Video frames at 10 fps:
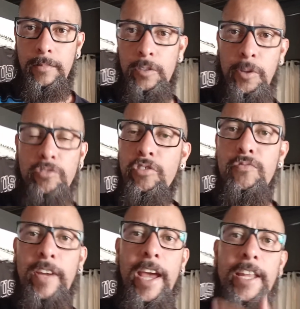As pessoas
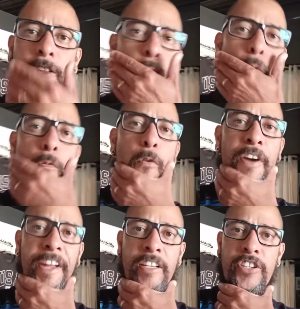não querem ter um
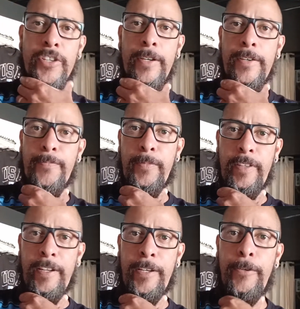concorrente,
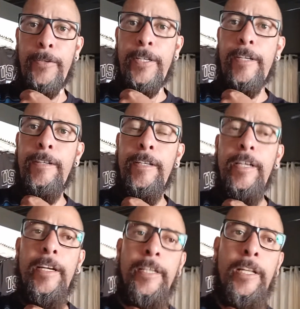entendeu?
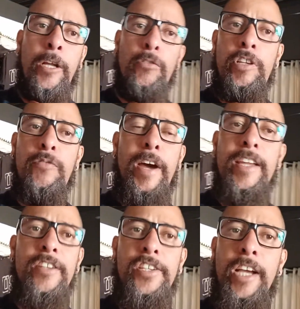Então você não
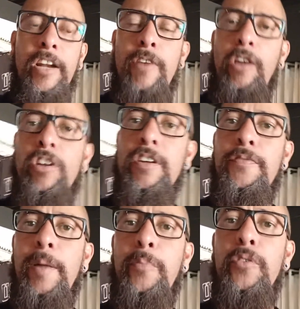vai chegar numa loja e
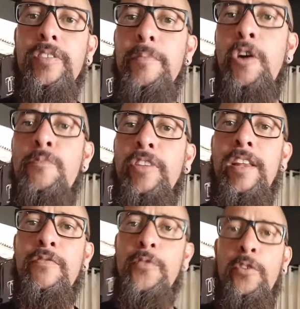falar, pô, você me arruma o
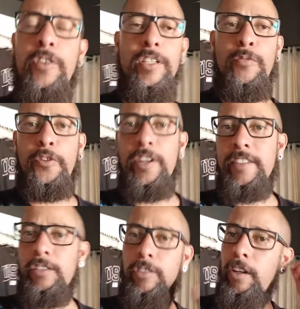telefone do
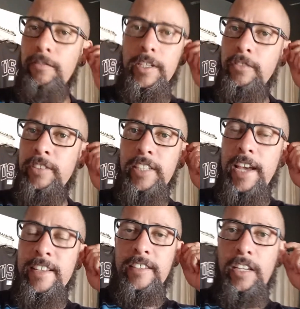fornecedor e tal. Não,
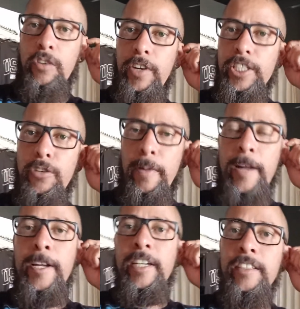esquece, ele não vai te
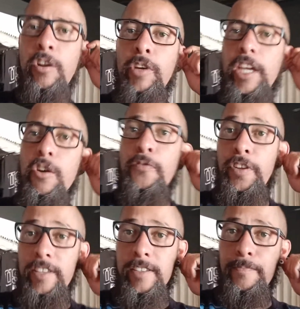arrumar. Então o que, que eu
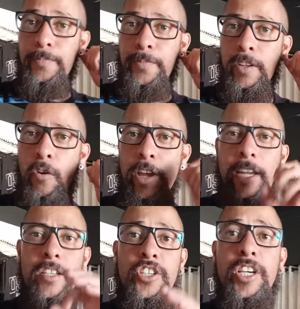fiz? Olha
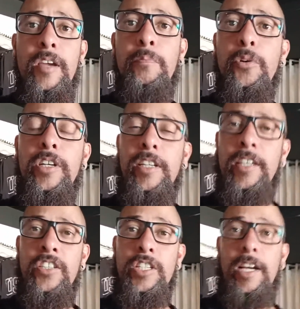que dica
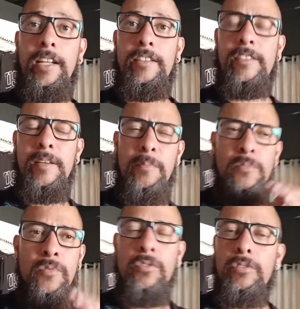importante, cara. Isso é
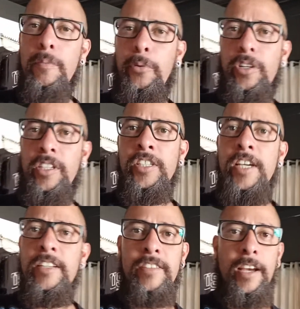muito importante.
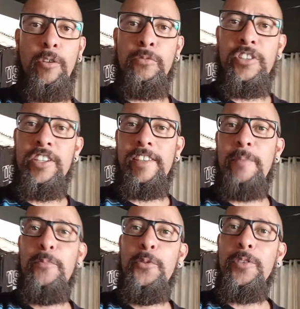Isso é, como se diz, é
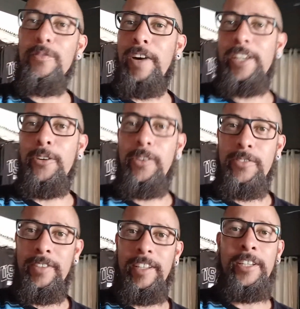muito
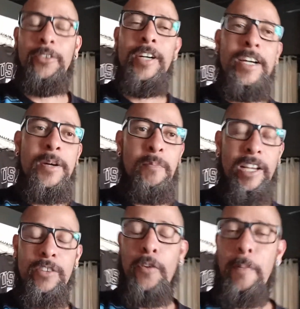valioso, entendeu?
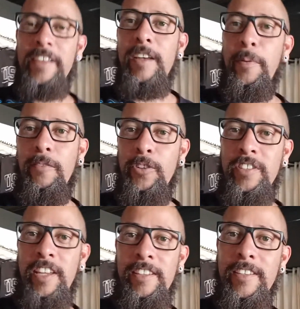Mas eu vou passar para
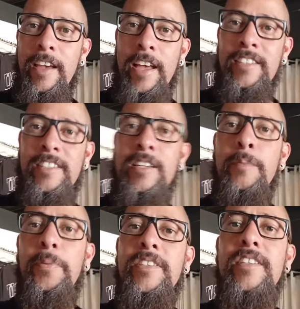vocês. É
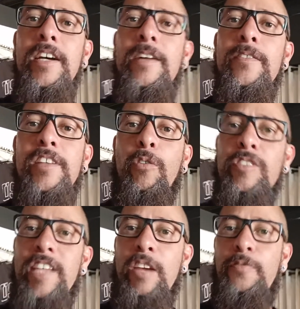simples, você
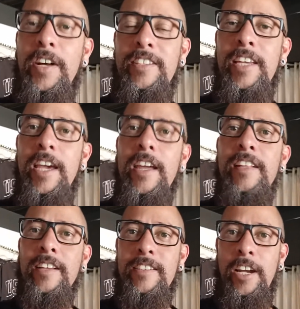consegue fazer e
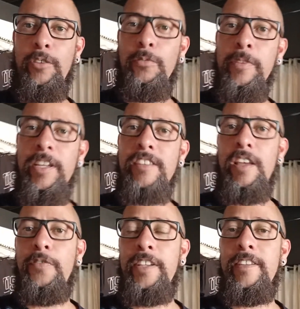dá certo. O que, que você
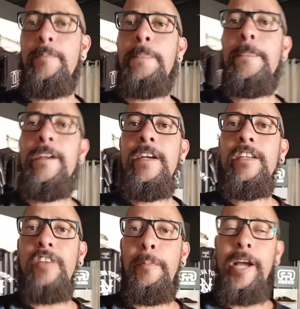vai fazer?
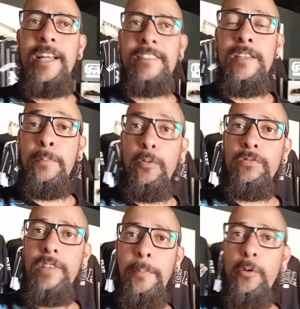Você vai pegar a Simple,
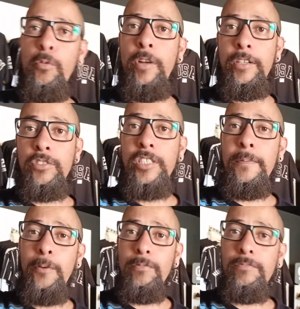está procurando
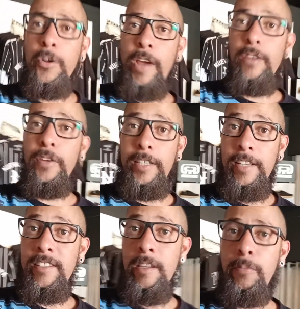Simple? Eu quero
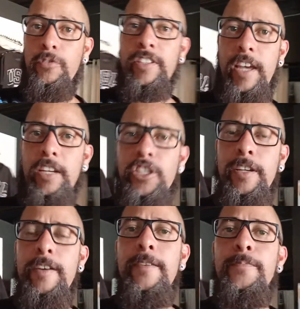vender Simple
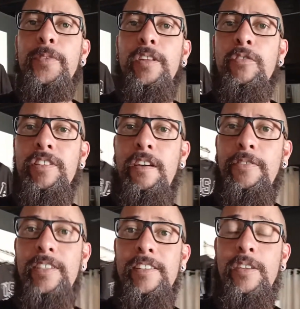Skate? Então o que você vai
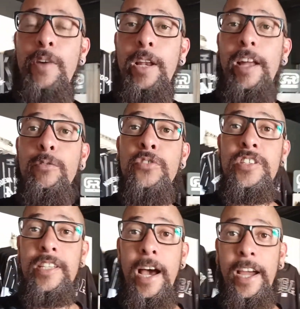fazer? Você vai lá no
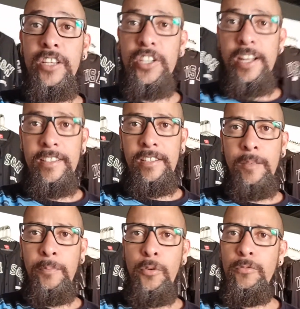site da
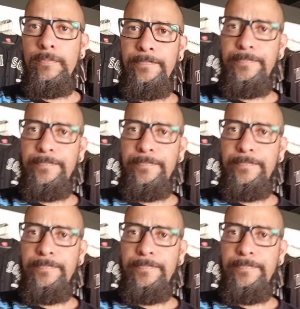Simple,